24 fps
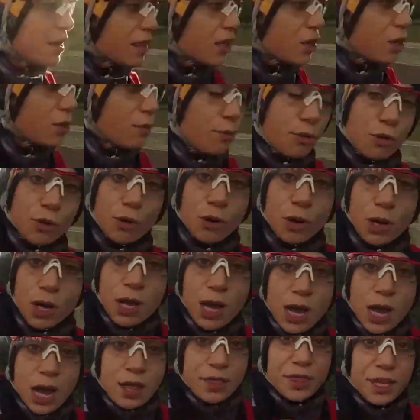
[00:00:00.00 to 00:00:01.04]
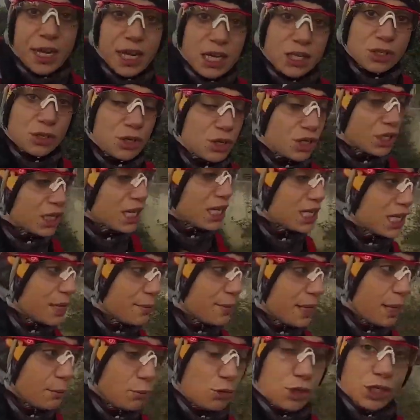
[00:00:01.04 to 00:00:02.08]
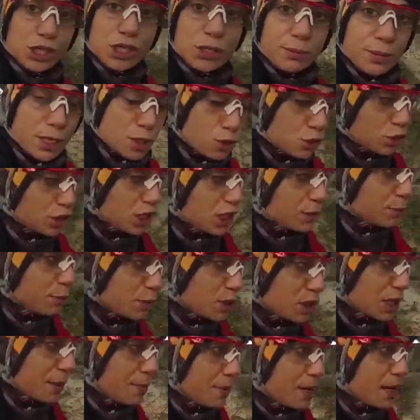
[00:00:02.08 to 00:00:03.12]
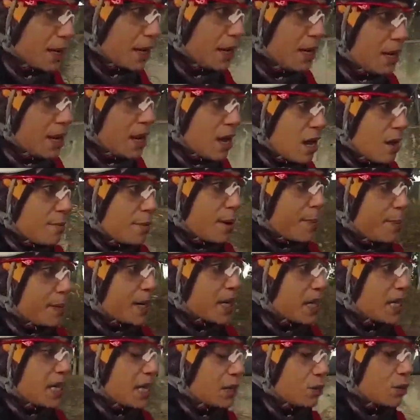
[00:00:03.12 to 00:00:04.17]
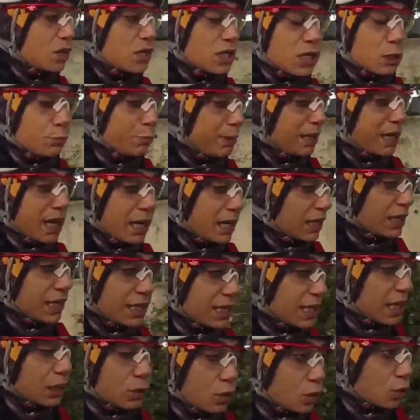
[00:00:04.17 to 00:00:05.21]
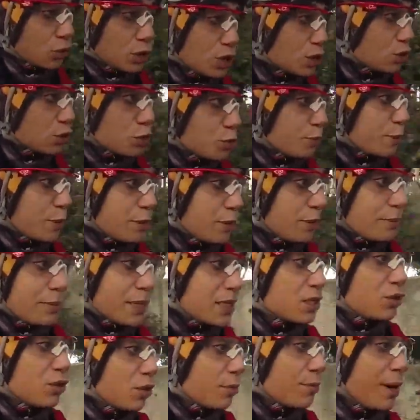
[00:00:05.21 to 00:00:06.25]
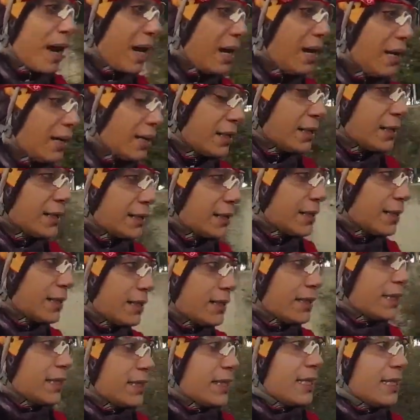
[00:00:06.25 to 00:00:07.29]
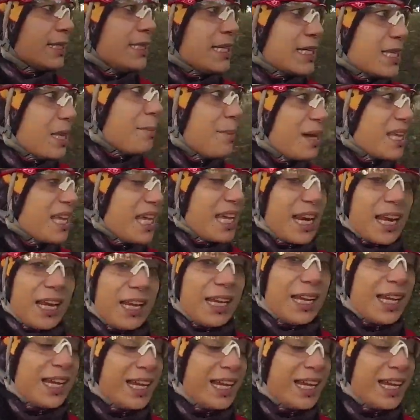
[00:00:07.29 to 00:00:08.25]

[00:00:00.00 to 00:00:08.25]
de cómo hacer las cosas, había muchísimas cosas pues que me, me perdía. Entonces le expliqué que tenía todos estos problemas, normal. Y esta mañana